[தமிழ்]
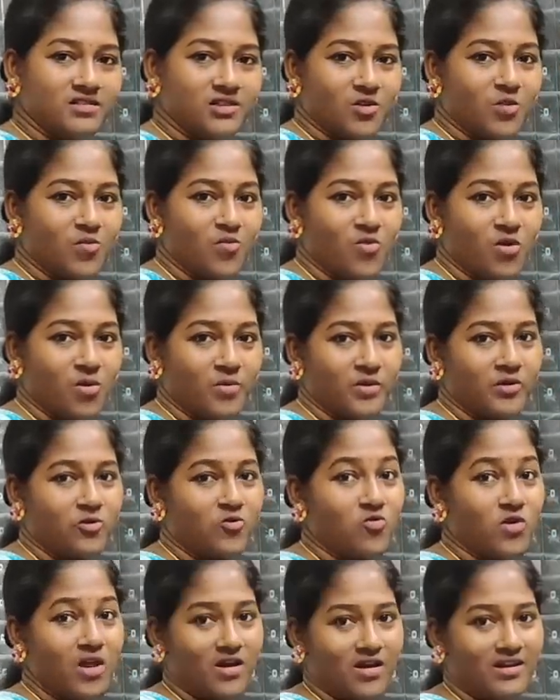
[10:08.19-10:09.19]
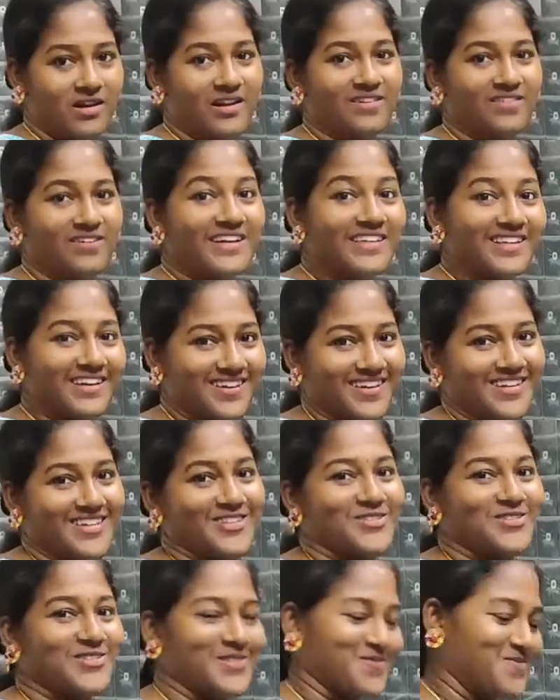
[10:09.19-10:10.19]
இருக்குமோ அப்படின்னு கூழாங்கல் இல்லை
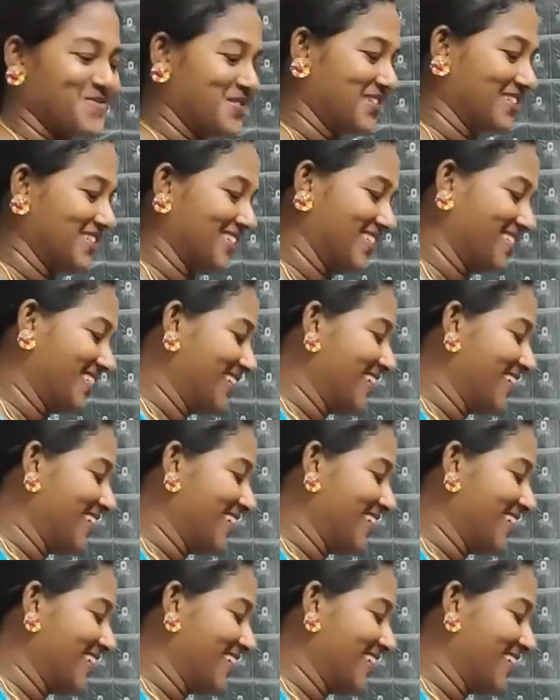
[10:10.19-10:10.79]
வைரக்கல் எதுவும் இருக்குமோன்னு